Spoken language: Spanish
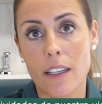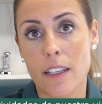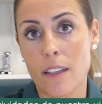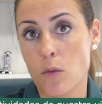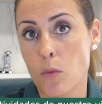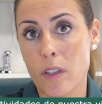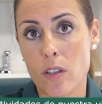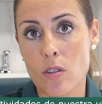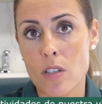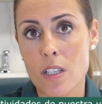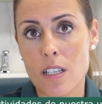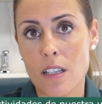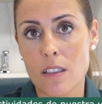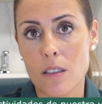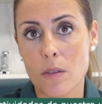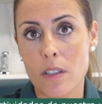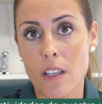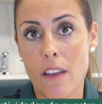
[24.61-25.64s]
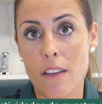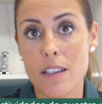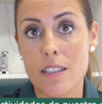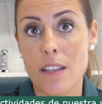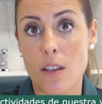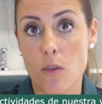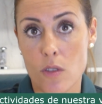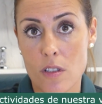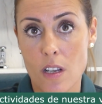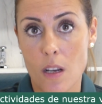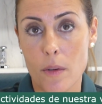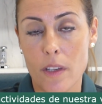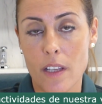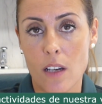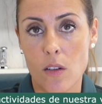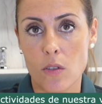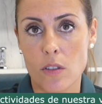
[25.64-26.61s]
en numerosas actividades de nuestra
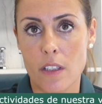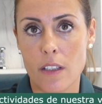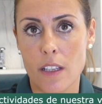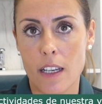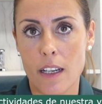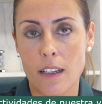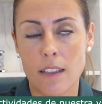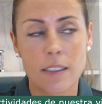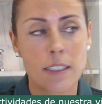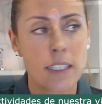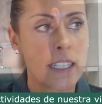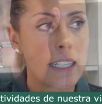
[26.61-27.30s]
vida cotidiana.